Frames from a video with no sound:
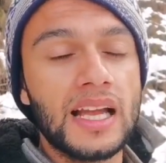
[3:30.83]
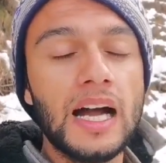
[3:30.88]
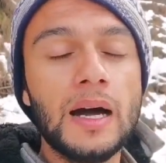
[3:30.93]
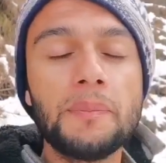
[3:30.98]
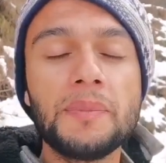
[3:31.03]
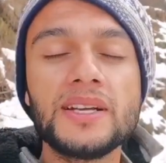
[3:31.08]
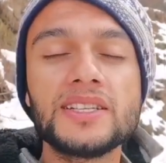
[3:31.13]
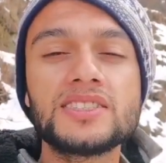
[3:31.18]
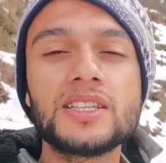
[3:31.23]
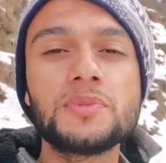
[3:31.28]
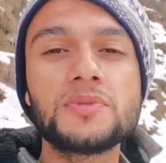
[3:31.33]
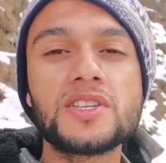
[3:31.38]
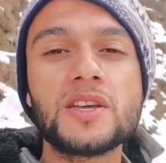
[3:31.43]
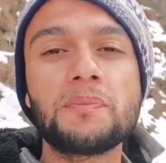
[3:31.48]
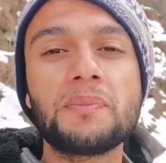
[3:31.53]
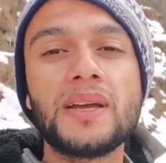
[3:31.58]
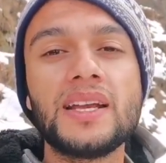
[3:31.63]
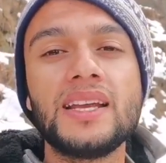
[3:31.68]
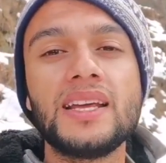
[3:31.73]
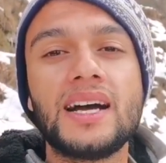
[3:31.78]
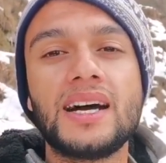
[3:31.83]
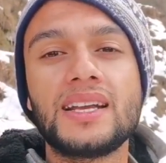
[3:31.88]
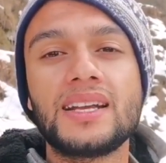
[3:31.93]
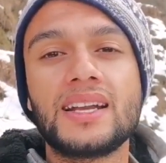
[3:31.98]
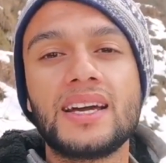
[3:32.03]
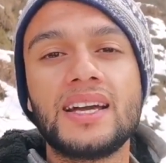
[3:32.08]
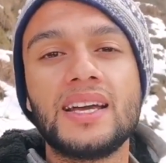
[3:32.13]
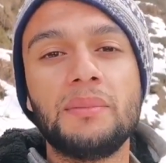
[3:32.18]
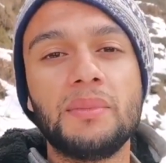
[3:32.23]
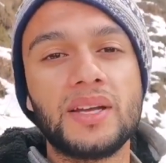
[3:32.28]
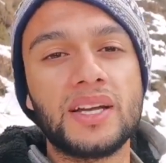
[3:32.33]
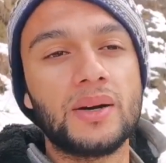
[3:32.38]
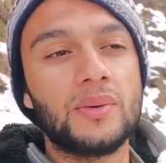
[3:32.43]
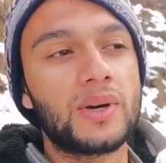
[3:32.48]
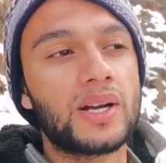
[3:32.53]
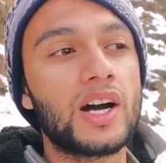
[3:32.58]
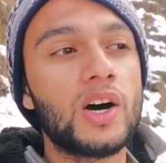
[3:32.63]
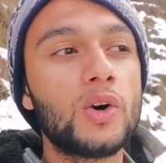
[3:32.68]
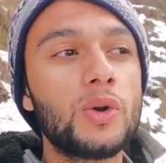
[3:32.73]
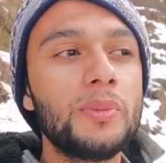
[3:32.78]
आपने सबसे पहले आना है
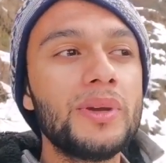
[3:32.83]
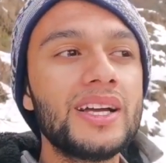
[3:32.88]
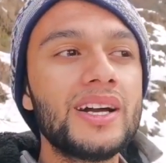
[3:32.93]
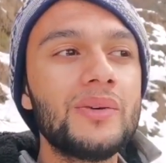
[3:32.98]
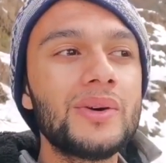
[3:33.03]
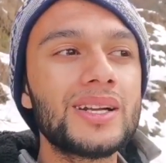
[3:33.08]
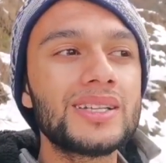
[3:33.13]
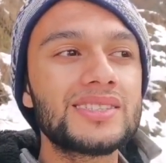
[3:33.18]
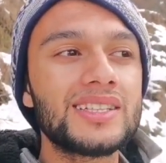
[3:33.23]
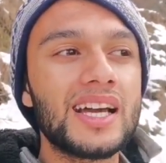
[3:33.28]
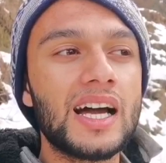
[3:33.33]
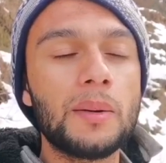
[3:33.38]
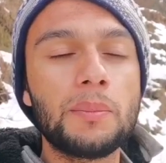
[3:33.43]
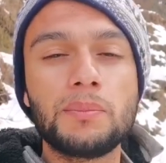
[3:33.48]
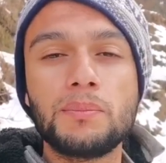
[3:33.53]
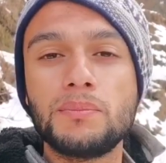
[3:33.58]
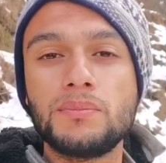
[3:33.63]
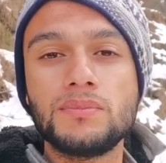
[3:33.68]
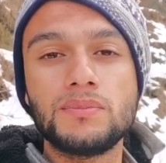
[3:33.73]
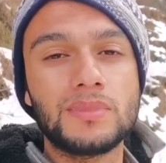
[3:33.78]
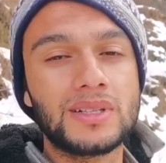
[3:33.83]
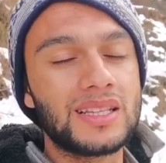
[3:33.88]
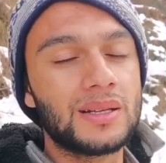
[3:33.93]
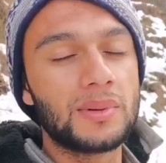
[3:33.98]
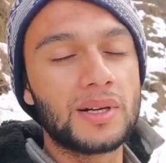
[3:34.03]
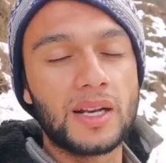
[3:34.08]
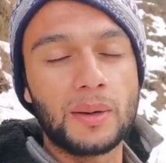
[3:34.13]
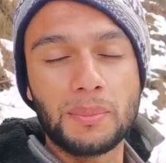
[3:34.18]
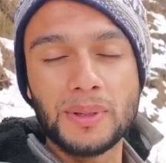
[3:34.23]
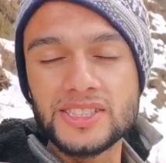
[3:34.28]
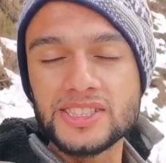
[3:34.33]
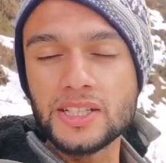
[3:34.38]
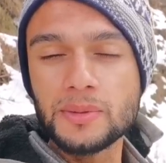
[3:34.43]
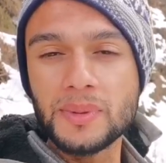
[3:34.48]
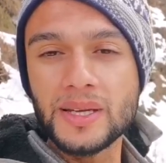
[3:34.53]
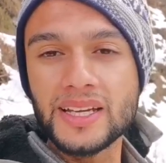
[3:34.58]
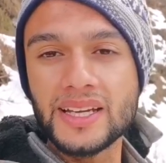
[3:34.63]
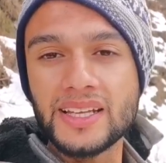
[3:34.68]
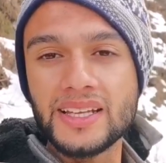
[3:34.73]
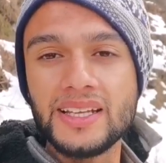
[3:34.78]
मिंगावरा और मिंगावरा से आप मतलब अगर बजट
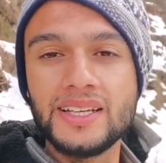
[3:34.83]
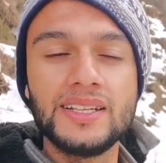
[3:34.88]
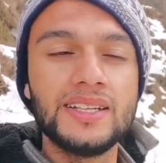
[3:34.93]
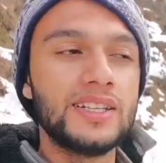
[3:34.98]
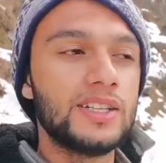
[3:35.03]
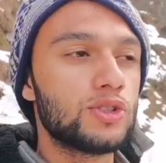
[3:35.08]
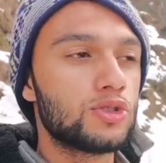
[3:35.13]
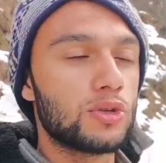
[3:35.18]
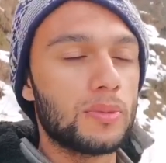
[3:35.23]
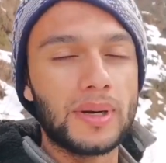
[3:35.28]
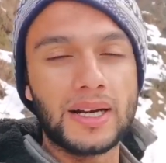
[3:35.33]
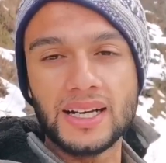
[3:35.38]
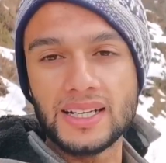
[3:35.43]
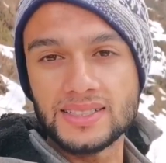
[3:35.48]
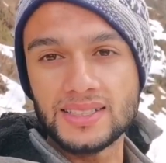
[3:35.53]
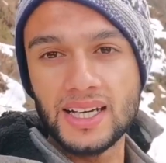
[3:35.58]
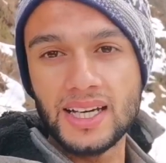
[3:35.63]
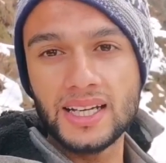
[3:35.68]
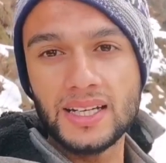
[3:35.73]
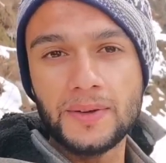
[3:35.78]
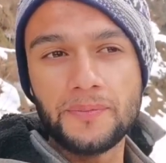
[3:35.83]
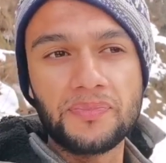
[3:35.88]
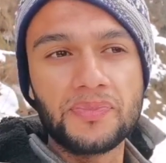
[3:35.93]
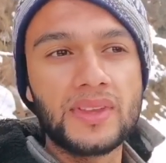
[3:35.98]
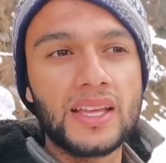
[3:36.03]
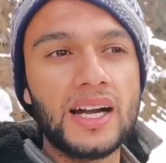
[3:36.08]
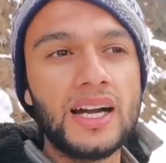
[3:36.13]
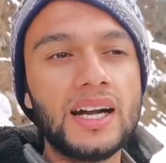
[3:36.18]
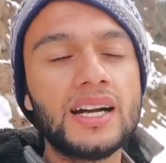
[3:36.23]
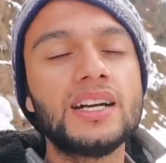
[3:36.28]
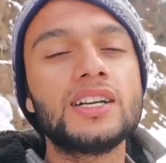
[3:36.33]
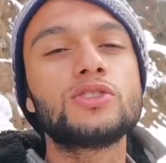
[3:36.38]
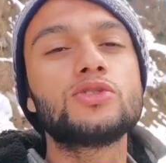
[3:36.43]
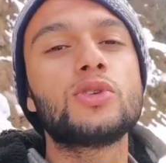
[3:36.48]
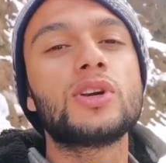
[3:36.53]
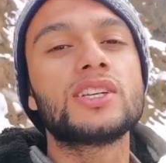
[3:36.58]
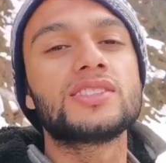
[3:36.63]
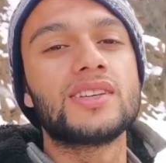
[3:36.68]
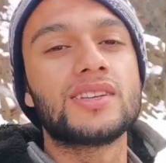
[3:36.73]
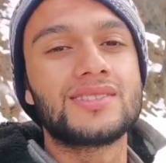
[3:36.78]
में कह दें तो मरगज़ार अगर
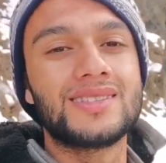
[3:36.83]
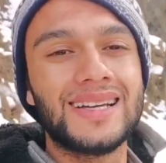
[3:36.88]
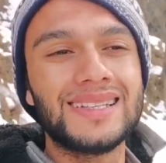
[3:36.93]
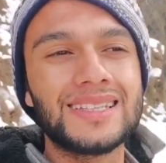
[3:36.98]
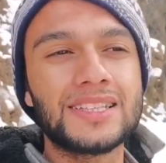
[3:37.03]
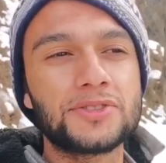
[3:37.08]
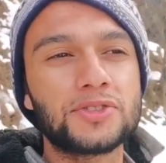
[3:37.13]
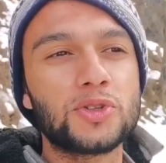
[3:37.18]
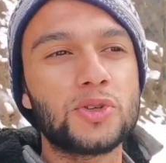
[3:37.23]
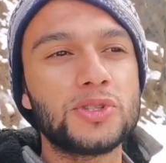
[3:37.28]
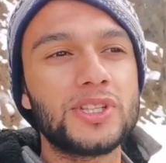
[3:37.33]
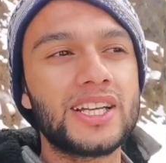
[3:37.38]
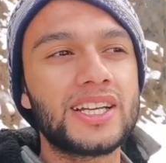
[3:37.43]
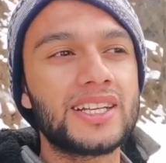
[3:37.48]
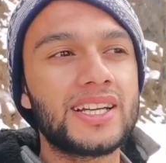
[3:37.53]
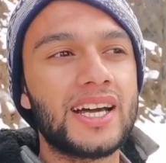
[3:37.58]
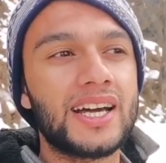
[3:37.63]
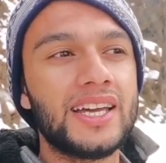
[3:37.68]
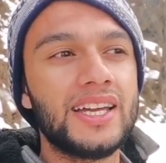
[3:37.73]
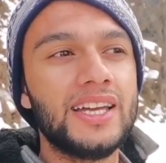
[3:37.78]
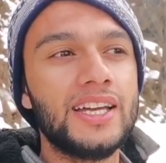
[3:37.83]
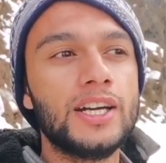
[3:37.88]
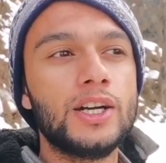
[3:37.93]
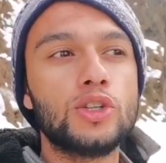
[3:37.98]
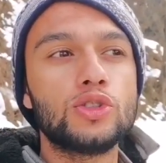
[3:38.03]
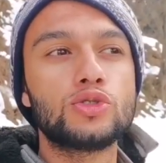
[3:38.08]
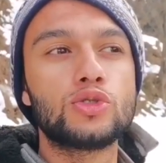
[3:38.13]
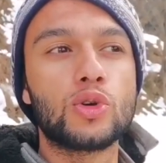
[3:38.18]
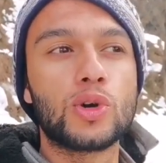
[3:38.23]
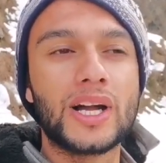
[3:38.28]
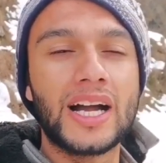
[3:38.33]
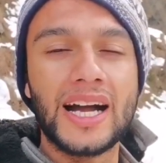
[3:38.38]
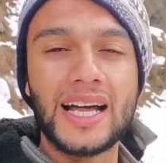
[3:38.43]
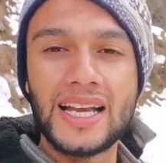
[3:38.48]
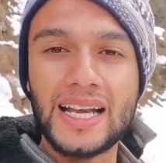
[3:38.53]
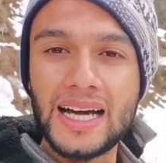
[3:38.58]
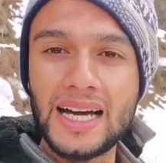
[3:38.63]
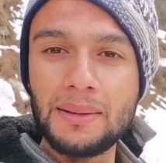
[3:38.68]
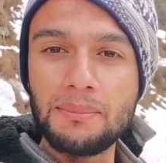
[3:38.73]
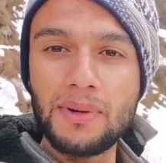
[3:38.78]
थोड़ा सा ज़्यादा स्नो देखना है तो
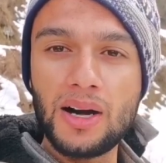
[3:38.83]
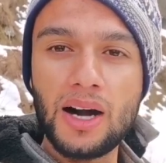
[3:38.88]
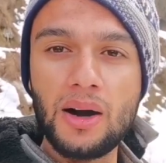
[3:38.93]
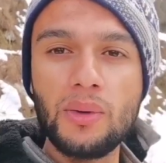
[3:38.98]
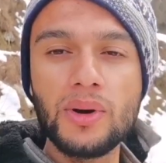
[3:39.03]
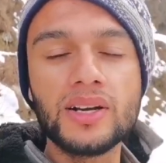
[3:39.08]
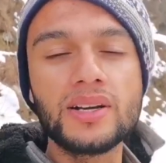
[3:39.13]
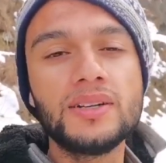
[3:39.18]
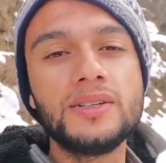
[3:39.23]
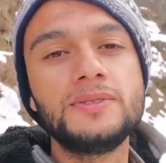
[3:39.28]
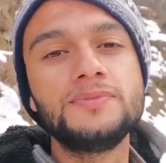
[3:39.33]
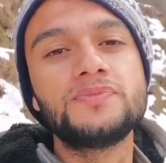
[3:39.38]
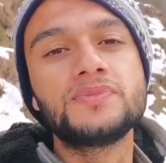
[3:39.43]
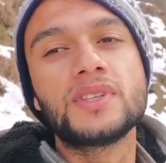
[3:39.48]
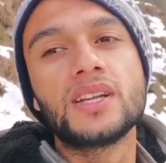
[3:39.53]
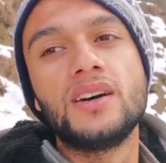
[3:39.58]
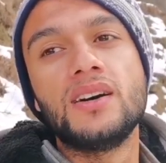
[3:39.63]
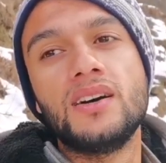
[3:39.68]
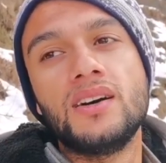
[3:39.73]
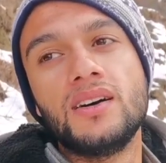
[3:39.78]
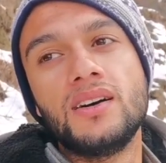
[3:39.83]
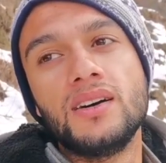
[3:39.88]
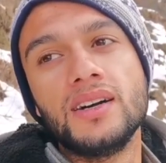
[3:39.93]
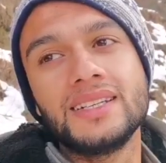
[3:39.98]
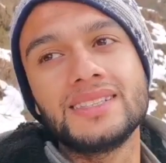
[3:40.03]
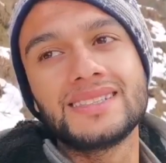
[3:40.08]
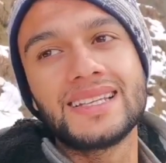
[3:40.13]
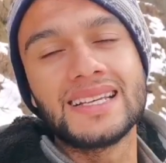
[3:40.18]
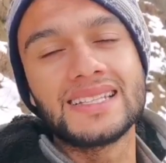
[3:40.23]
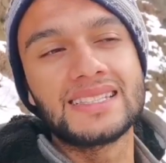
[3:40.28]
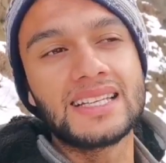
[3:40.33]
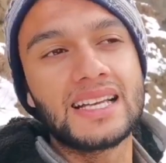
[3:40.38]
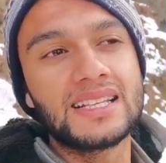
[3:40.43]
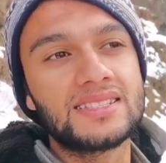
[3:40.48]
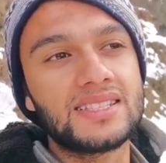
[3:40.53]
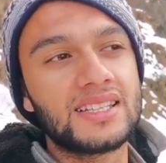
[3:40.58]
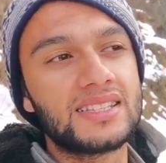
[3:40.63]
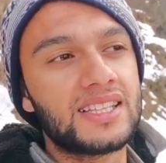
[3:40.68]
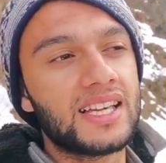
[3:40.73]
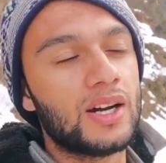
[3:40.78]
कालाम और इसके साथ
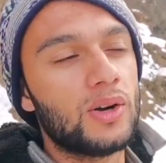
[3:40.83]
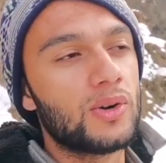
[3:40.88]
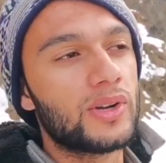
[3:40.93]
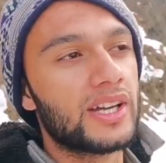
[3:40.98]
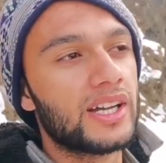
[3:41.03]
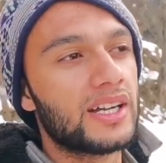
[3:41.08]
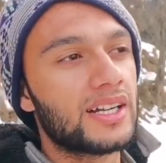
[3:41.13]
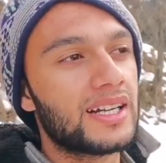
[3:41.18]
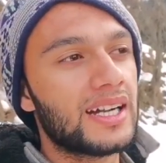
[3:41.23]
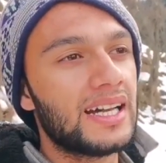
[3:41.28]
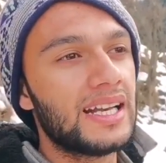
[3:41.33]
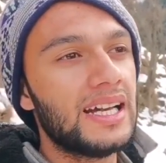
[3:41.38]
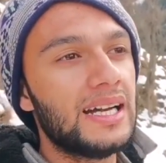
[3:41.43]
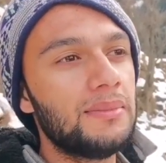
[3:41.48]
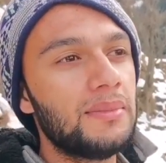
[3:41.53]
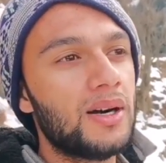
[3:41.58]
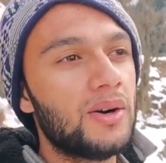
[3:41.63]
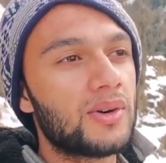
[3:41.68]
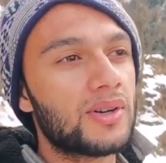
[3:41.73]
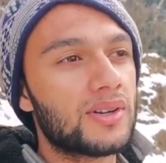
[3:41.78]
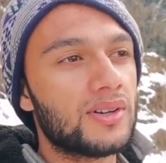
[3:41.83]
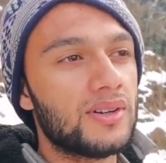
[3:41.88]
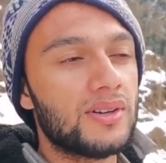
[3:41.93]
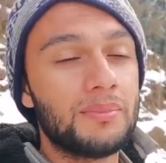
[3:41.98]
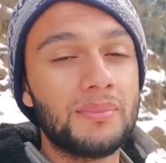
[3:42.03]
साथ क्या हो गया कलाम और